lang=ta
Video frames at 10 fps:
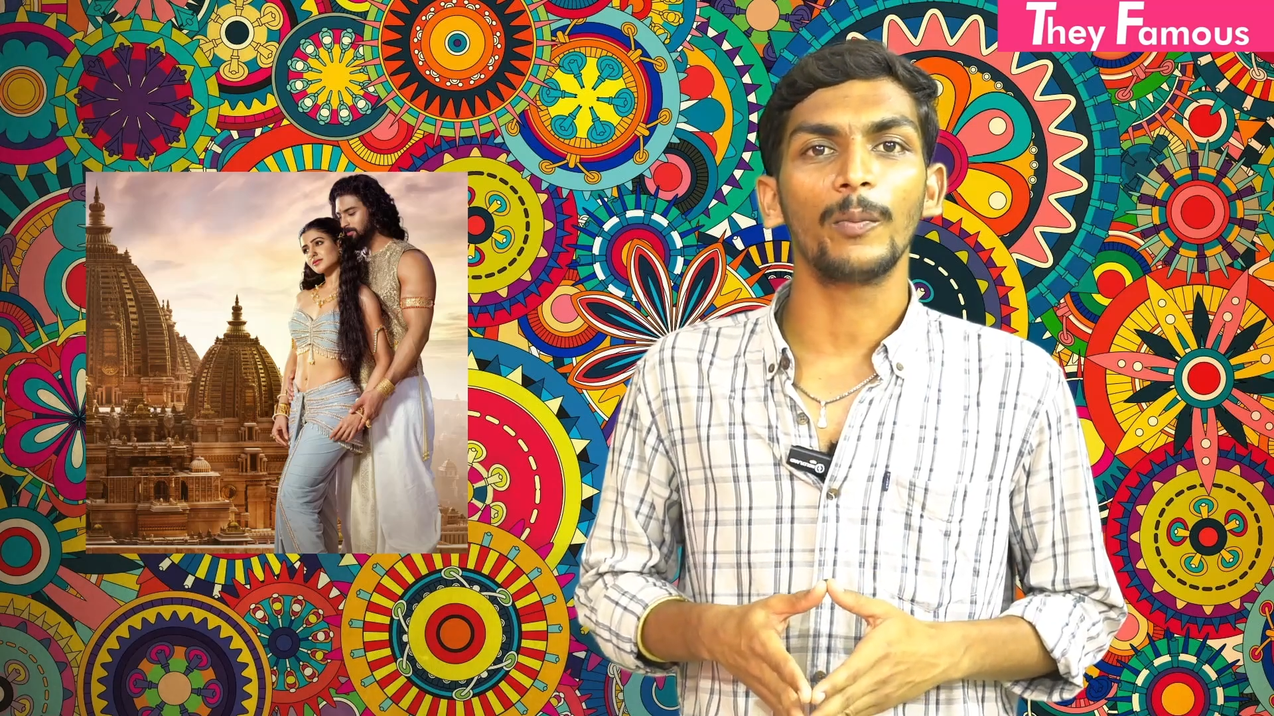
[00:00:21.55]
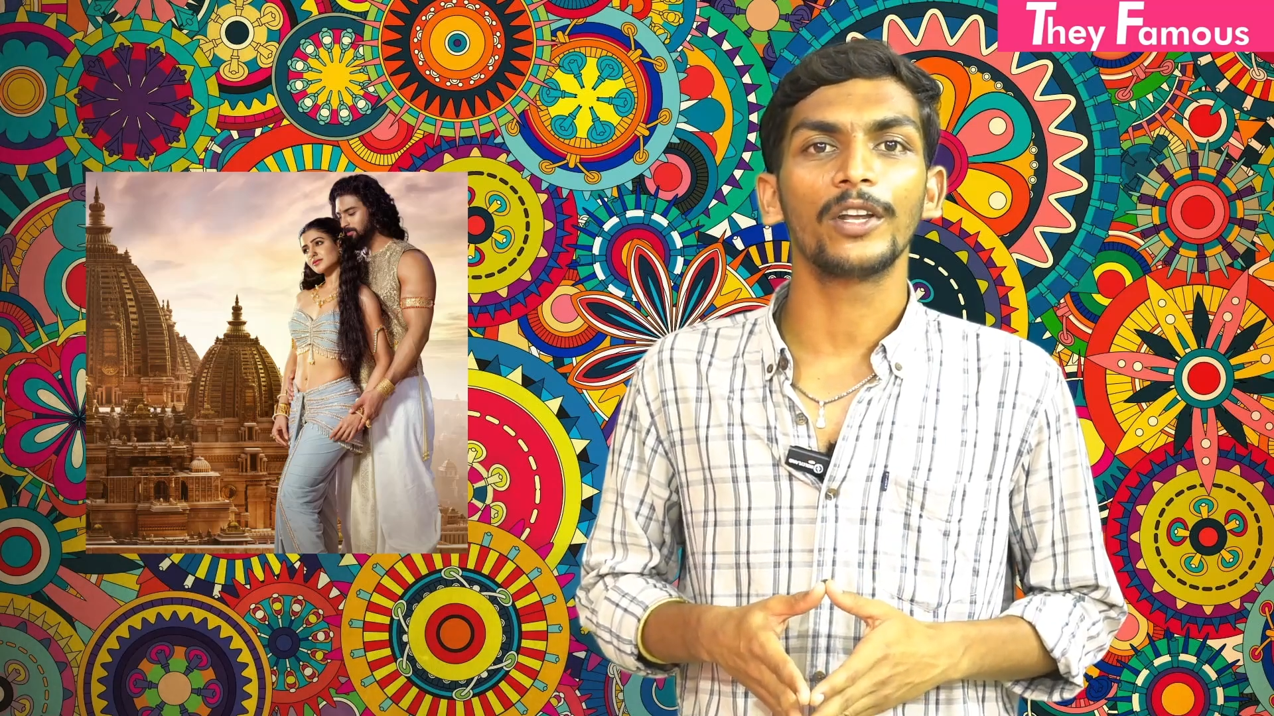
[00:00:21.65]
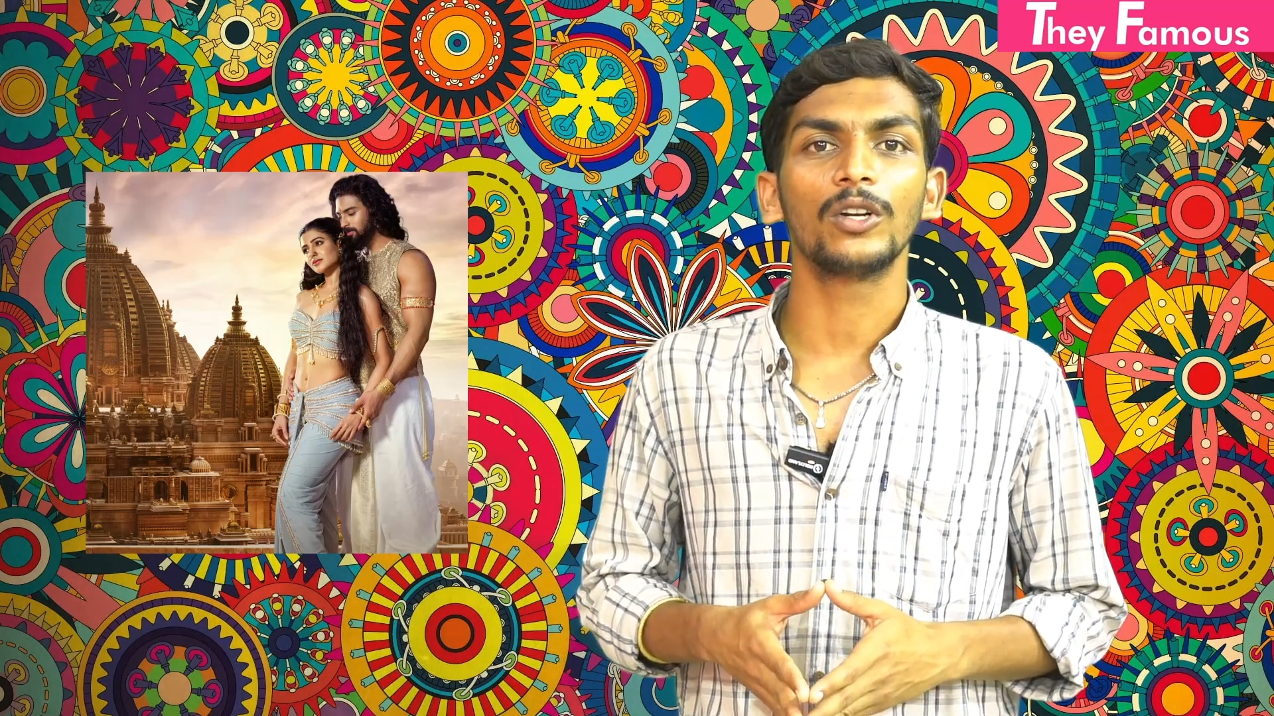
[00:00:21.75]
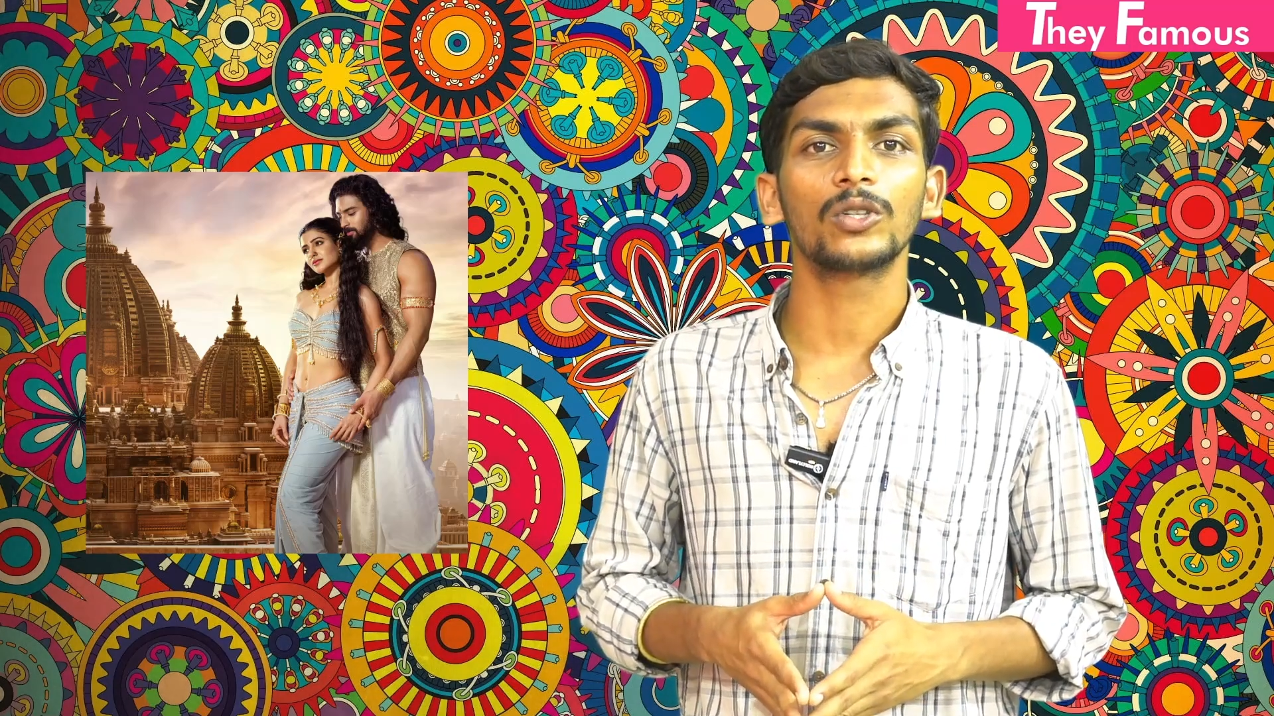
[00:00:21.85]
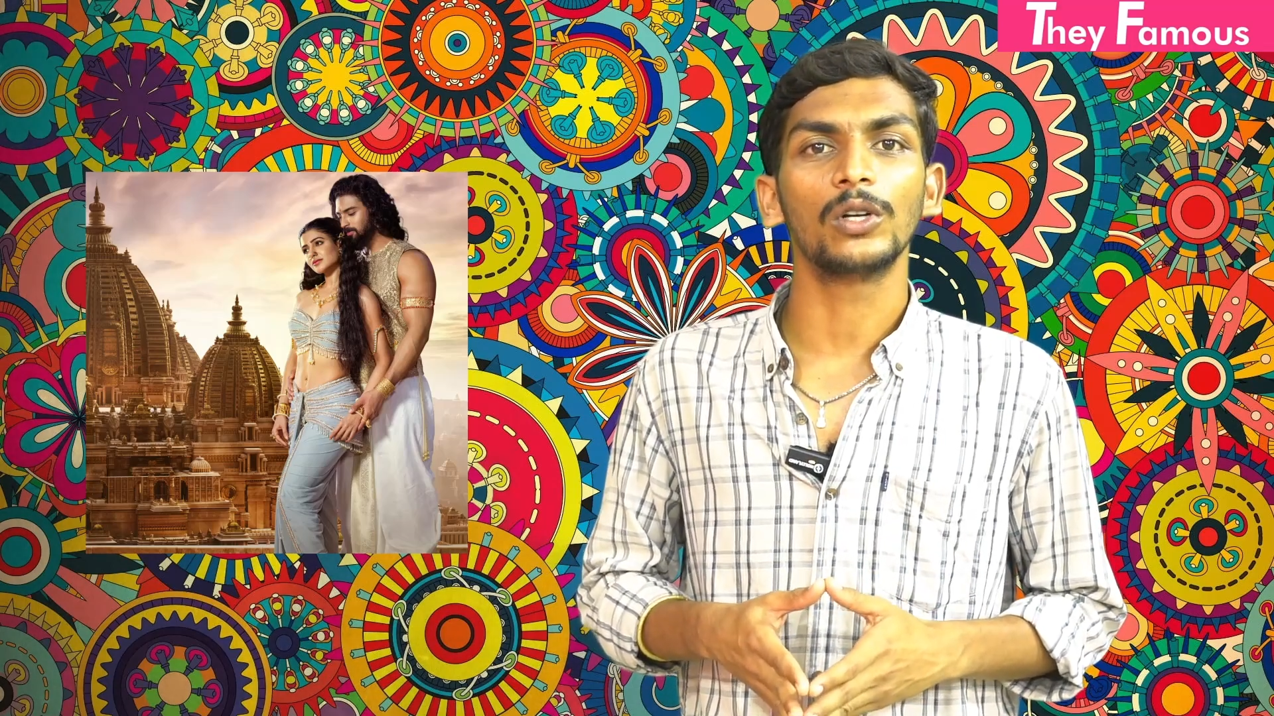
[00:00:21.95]

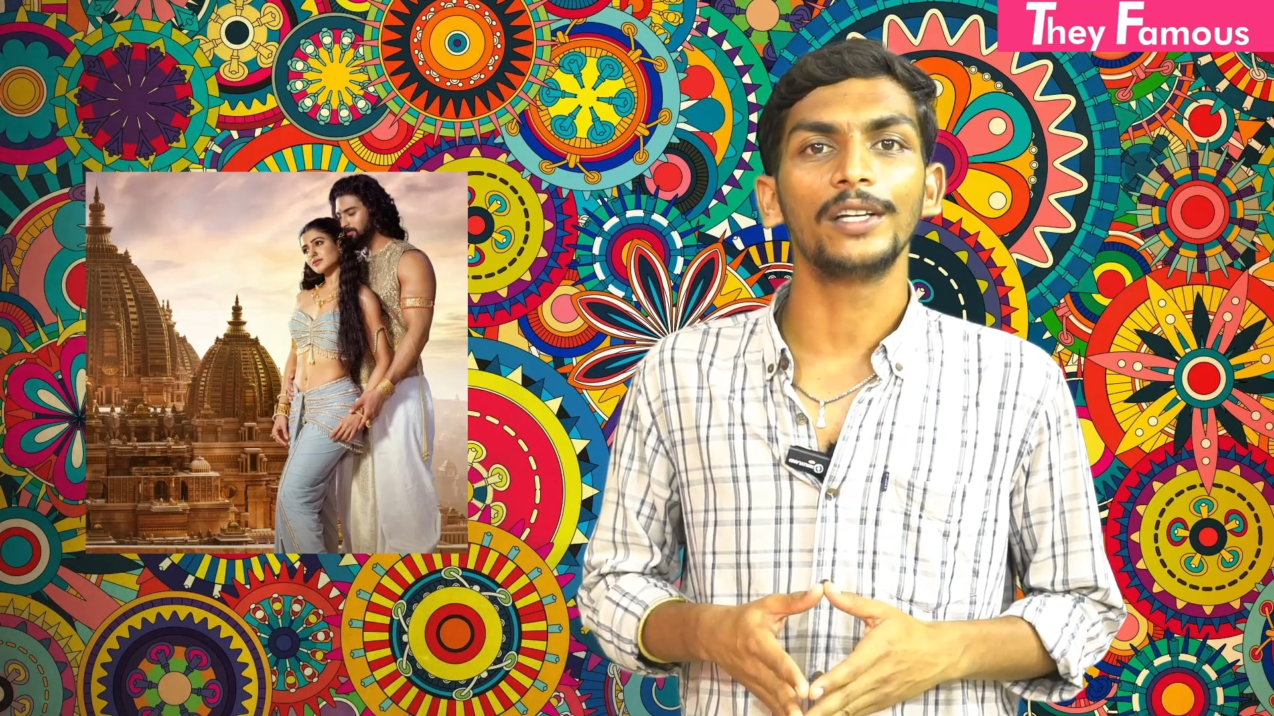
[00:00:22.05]
காமிக்கணும்னு